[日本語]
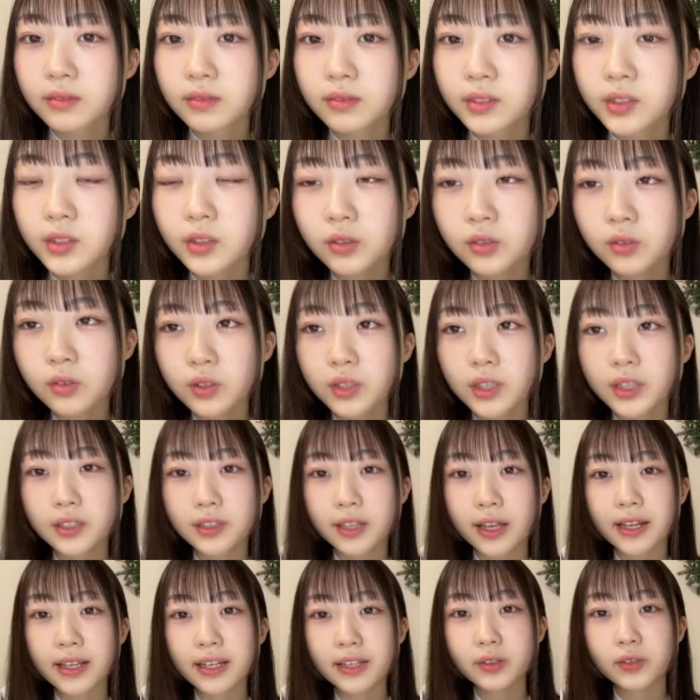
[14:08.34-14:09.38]
チョコの
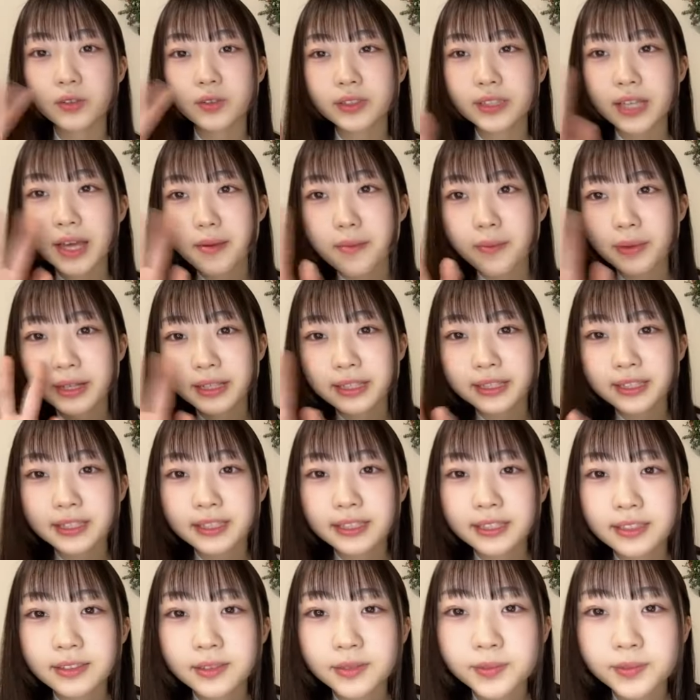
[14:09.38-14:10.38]
ギフトありがとうございます